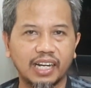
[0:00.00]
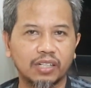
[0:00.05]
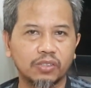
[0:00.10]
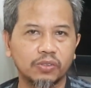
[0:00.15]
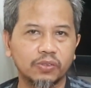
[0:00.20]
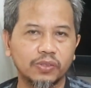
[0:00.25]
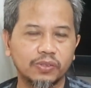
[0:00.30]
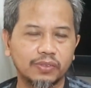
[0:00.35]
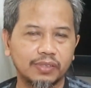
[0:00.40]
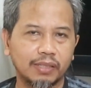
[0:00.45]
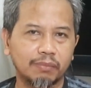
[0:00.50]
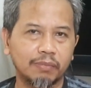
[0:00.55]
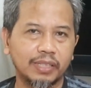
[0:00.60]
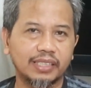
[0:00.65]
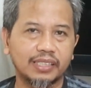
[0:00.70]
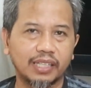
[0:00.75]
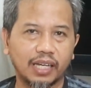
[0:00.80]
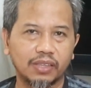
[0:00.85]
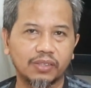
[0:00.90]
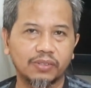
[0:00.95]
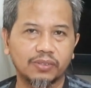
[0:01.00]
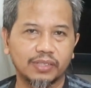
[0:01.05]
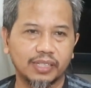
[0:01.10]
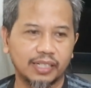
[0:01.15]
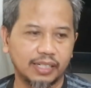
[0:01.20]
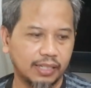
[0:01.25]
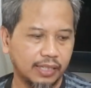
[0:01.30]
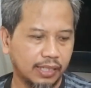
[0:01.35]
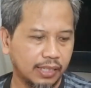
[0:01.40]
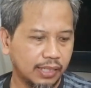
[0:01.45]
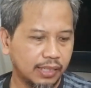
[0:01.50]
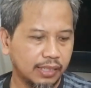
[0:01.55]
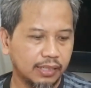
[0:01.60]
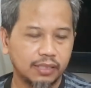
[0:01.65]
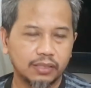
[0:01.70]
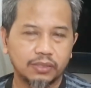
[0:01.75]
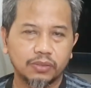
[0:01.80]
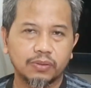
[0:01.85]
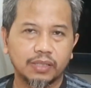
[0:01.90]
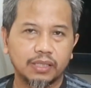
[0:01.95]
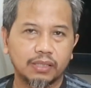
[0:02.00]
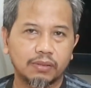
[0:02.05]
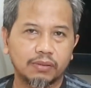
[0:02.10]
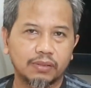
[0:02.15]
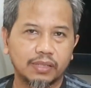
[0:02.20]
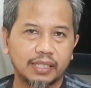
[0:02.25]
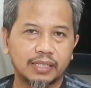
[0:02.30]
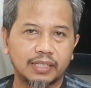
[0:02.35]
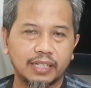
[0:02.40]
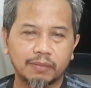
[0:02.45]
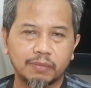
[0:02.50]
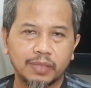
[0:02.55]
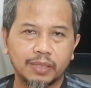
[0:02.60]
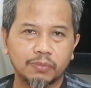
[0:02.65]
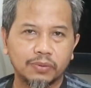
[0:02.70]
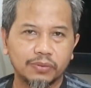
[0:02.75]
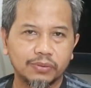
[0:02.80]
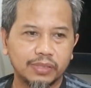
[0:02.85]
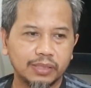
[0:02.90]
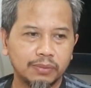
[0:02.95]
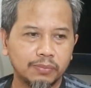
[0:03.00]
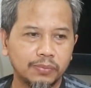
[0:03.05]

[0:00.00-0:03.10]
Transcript: laku itu sampai jatuh ya. Dijual orang 80.000.